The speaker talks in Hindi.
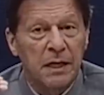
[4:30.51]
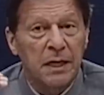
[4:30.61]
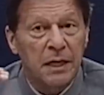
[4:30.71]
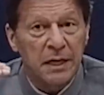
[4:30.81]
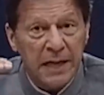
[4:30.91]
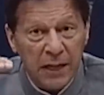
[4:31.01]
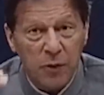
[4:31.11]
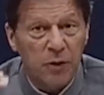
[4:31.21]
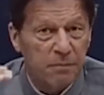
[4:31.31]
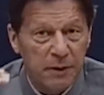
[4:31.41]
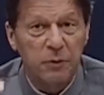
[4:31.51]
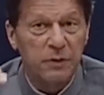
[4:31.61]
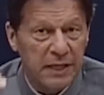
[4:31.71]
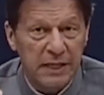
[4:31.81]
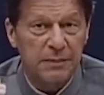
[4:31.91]
रिकॉर्ड पे हुई
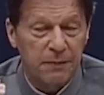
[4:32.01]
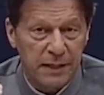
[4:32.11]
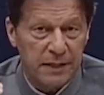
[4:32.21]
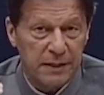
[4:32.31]
हैं इस बारी